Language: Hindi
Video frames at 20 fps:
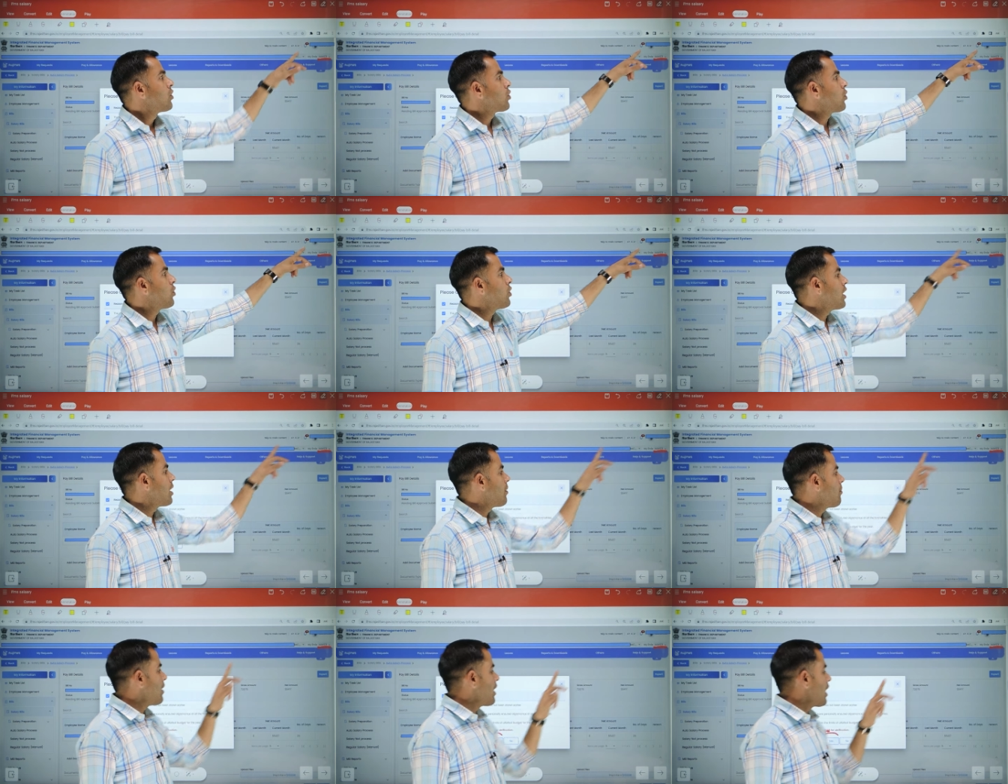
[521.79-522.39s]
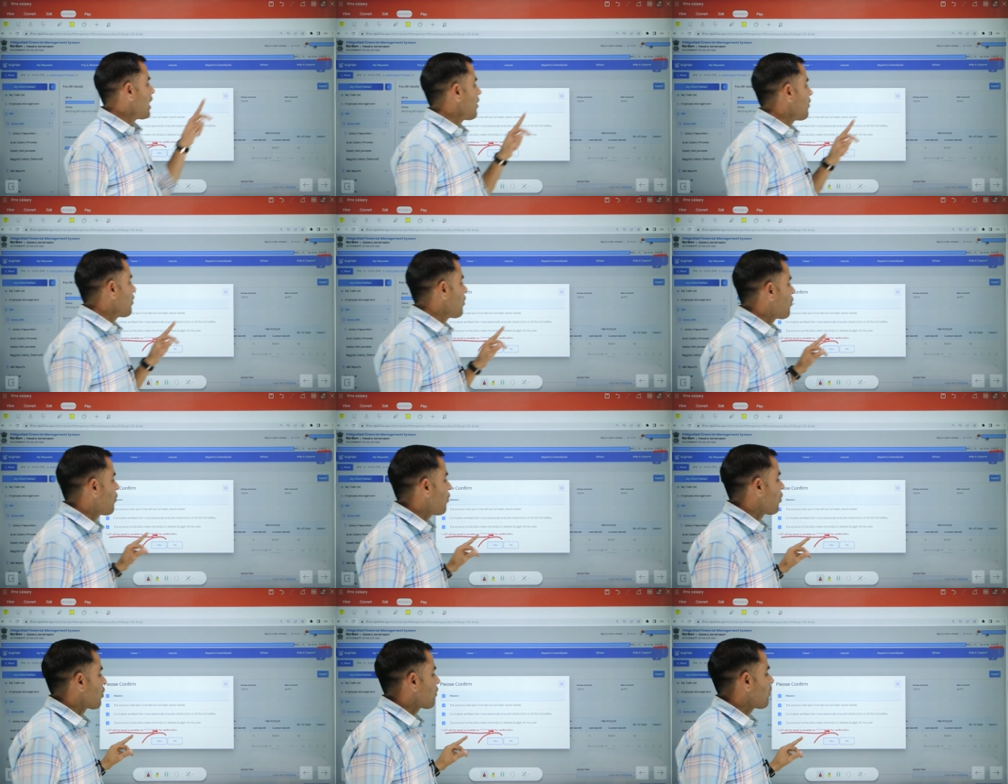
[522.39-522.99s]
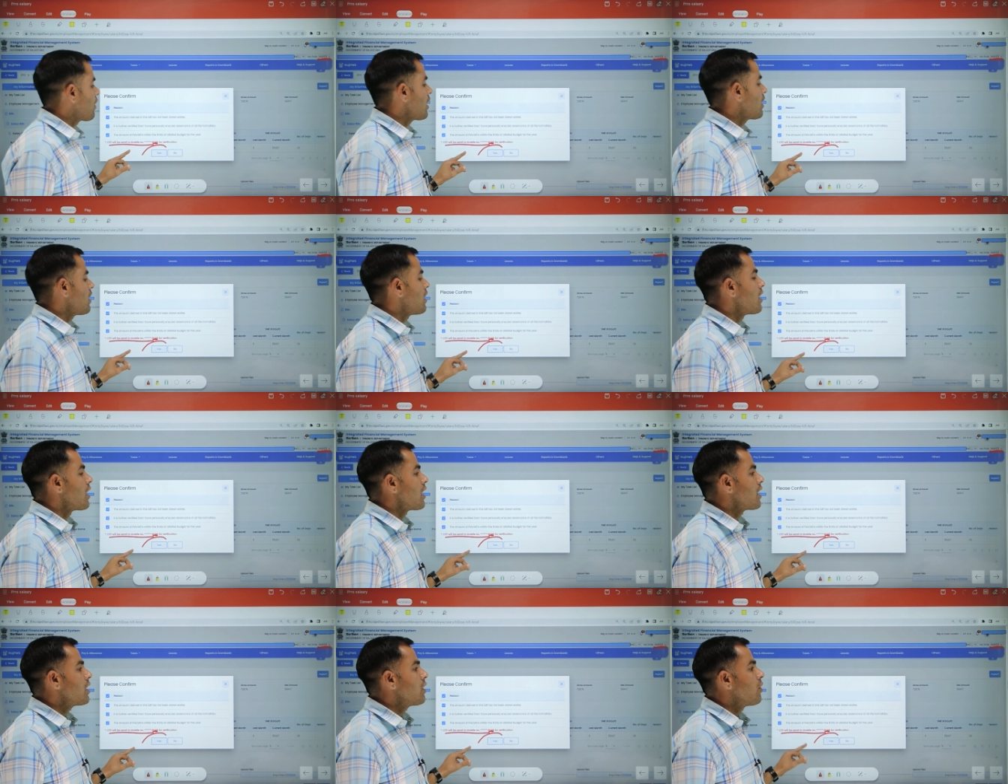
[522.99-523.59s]
तो ये बिल है वो फॉरवर्ड
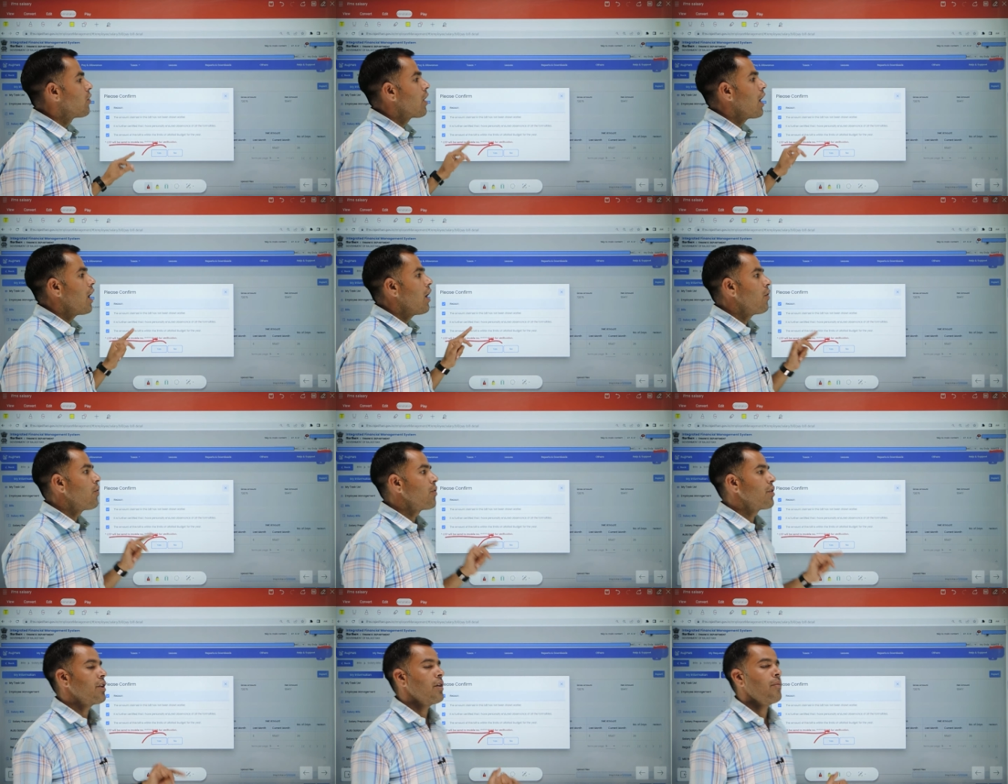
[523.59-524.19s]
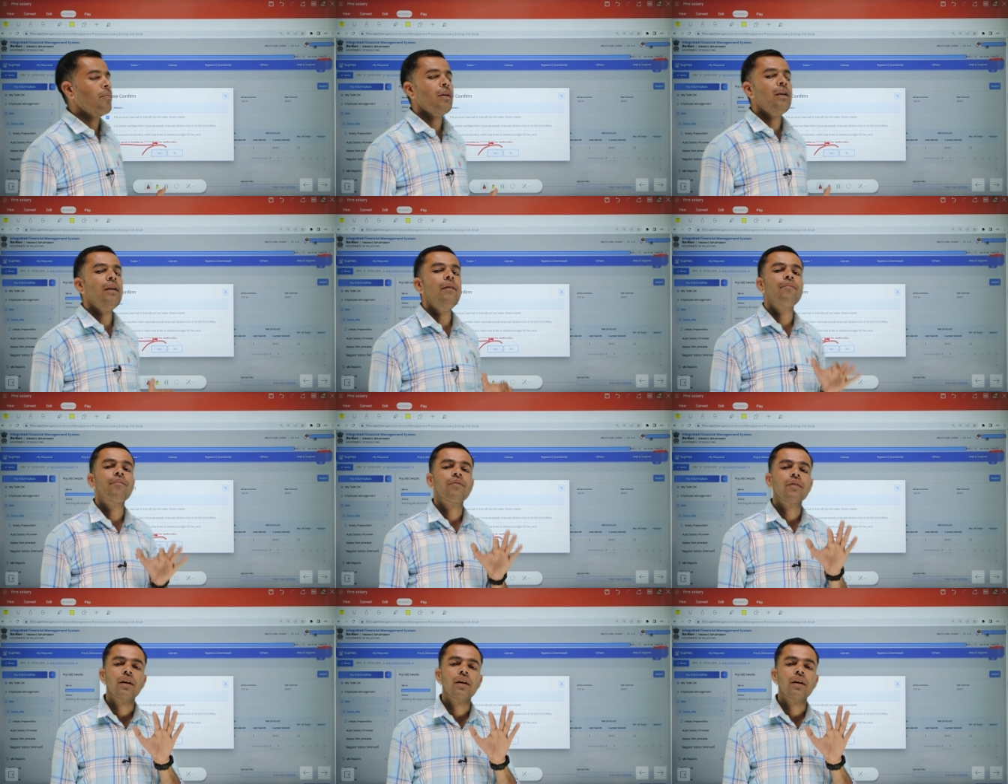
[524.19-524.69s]
नहीं होगा ओटीपी